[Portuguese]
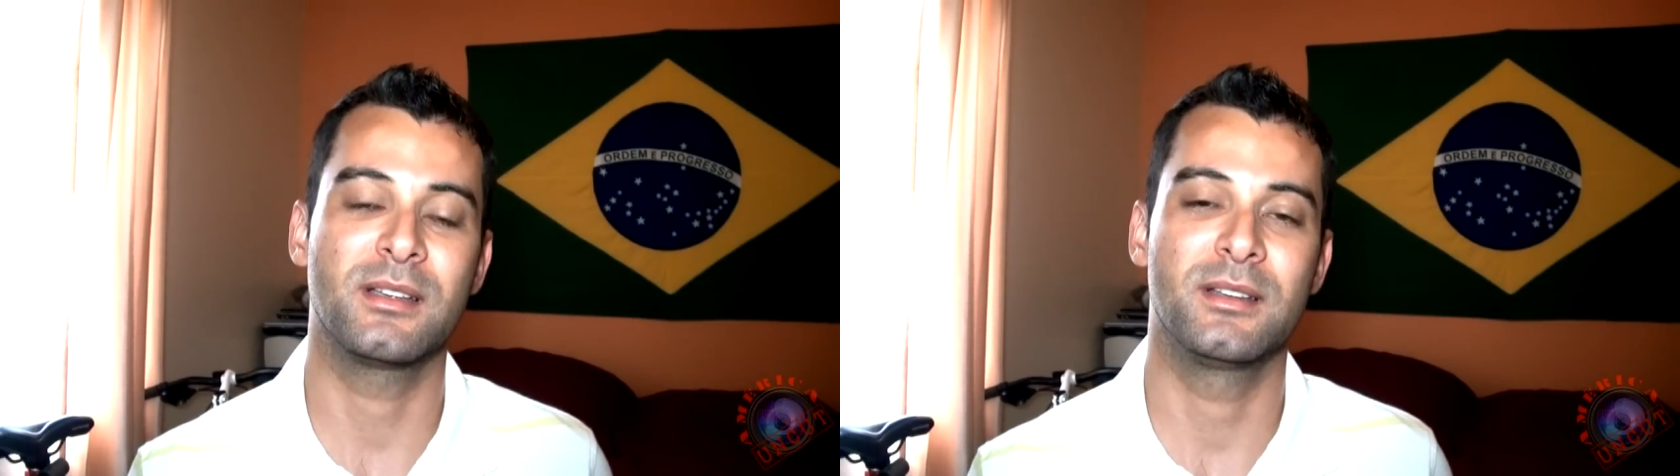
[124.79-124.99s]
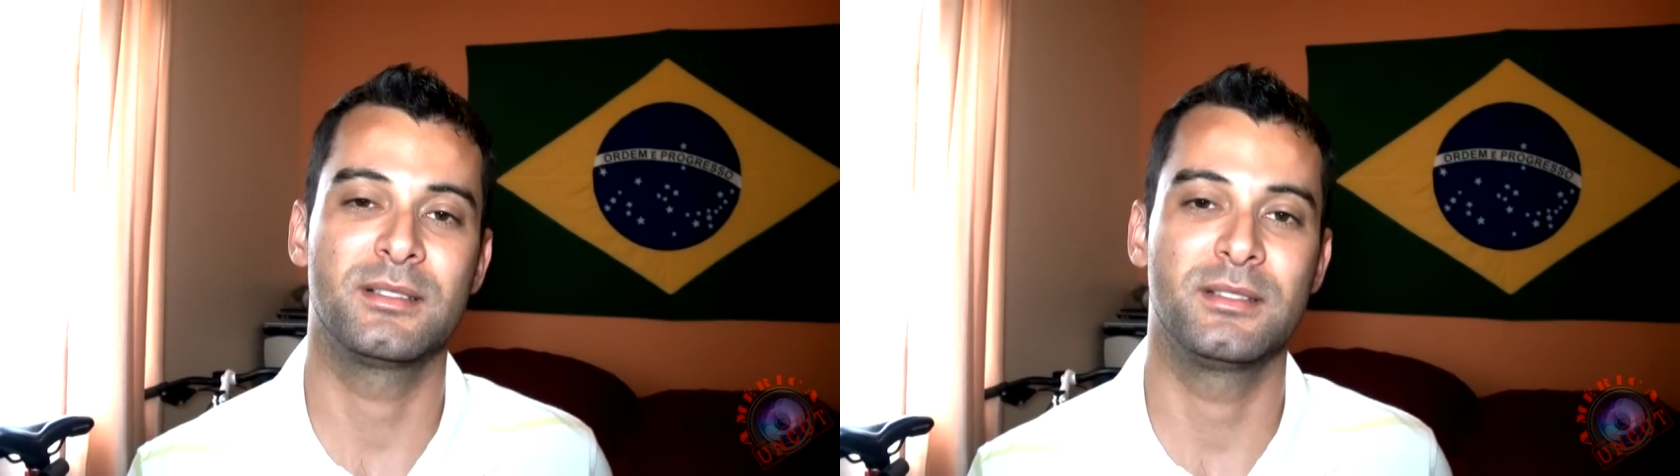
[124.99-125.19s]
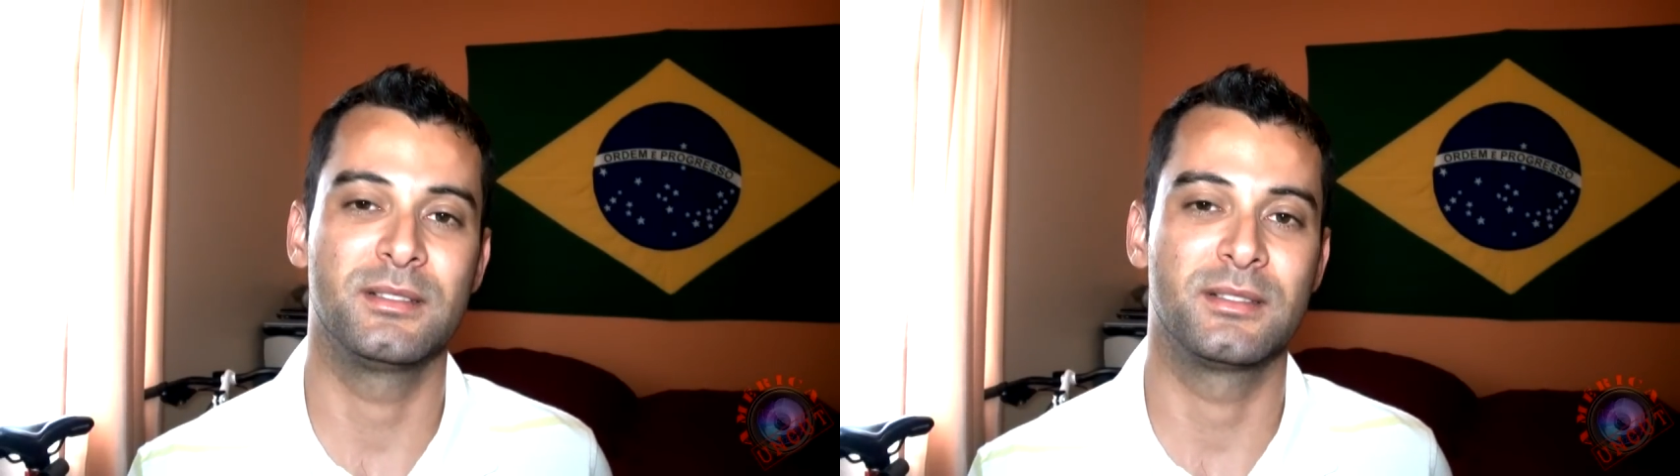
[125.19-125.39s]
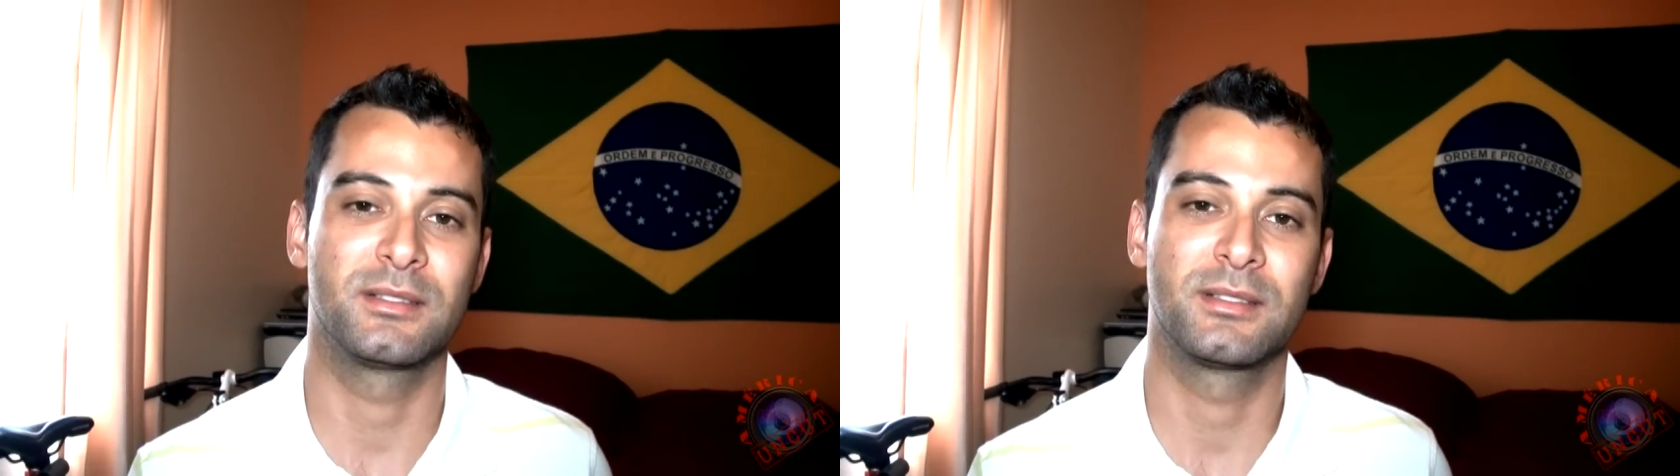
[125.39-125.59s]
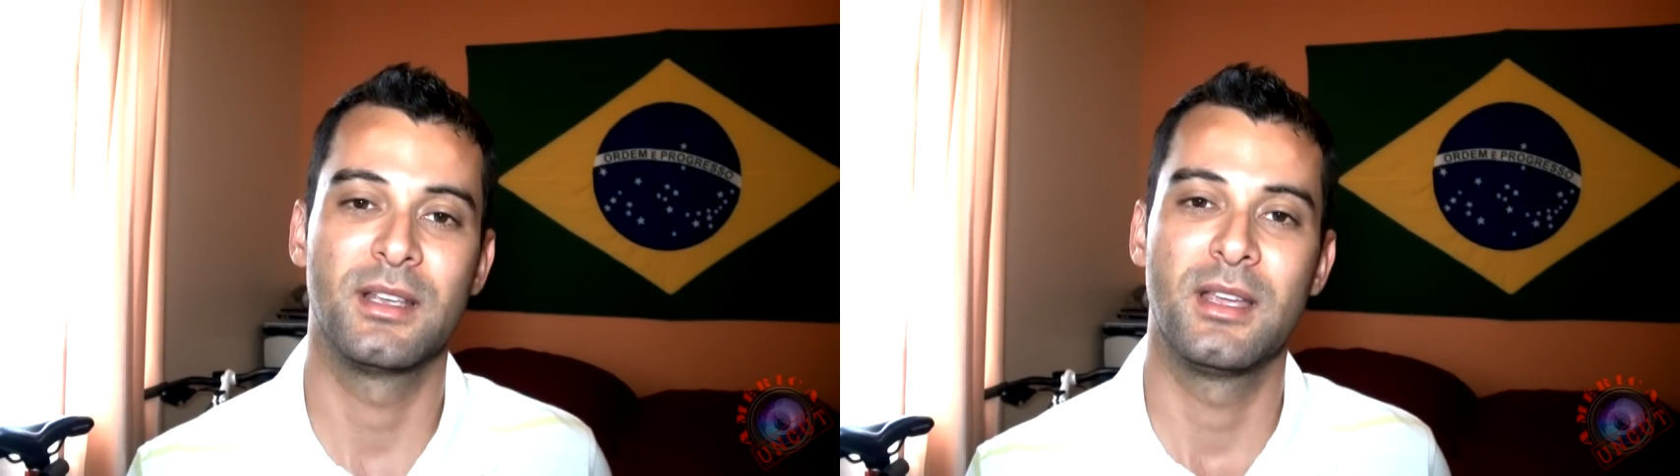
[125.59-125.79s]

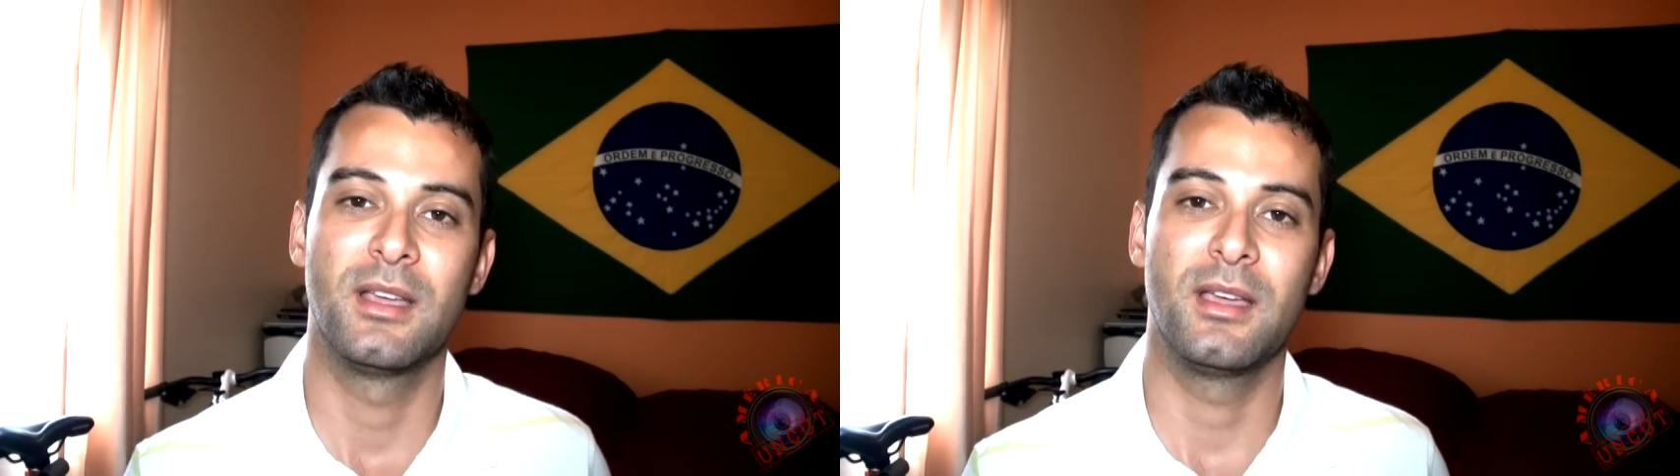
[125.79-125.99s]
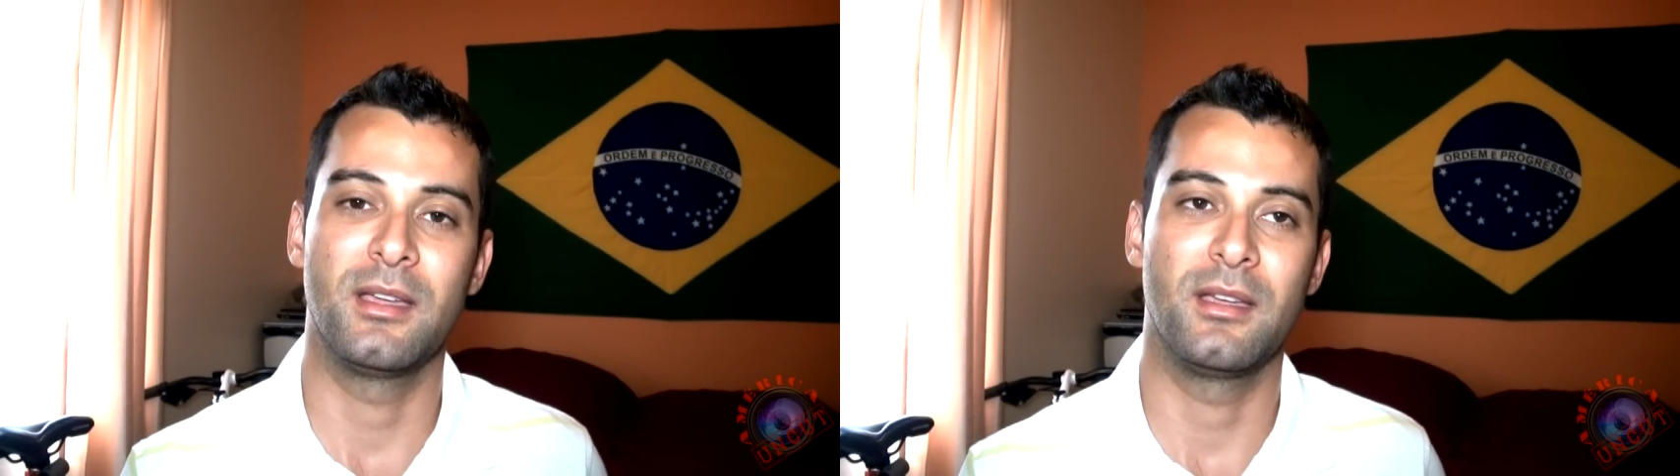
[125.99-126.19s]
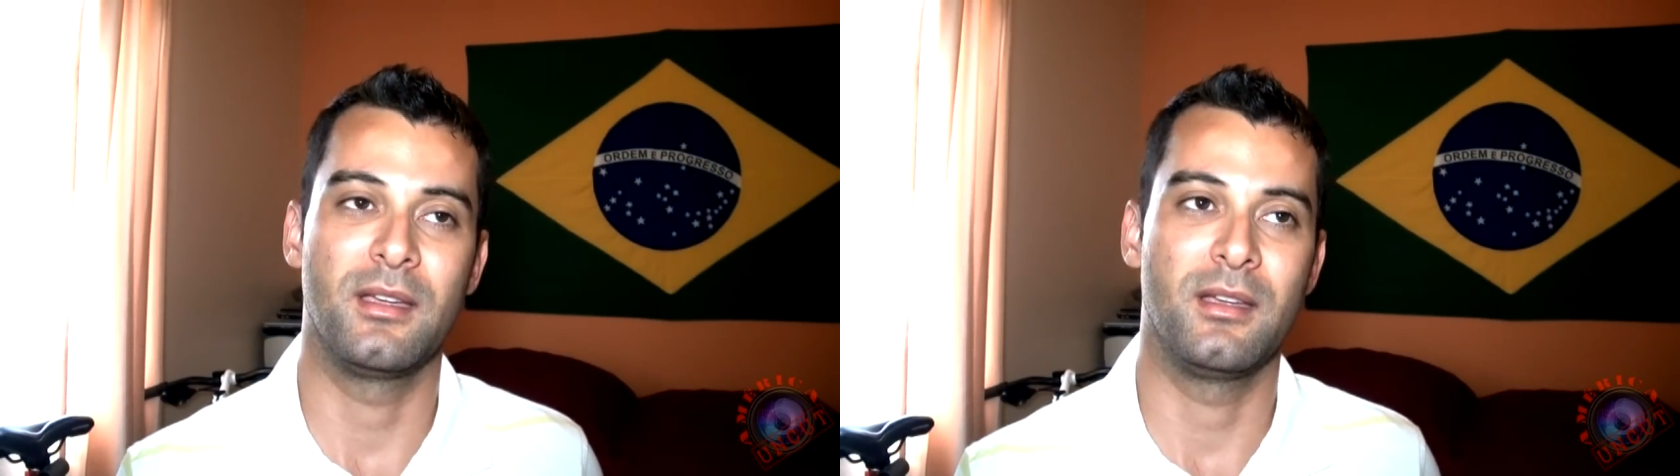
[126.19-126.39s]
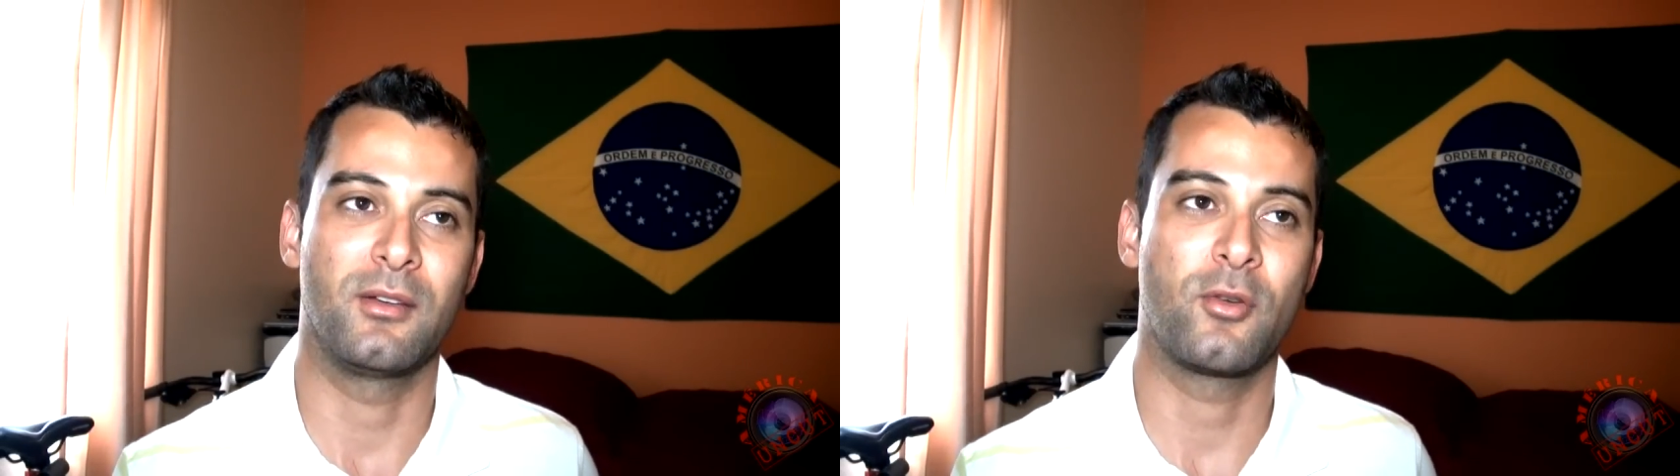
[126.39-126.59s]
nesses é,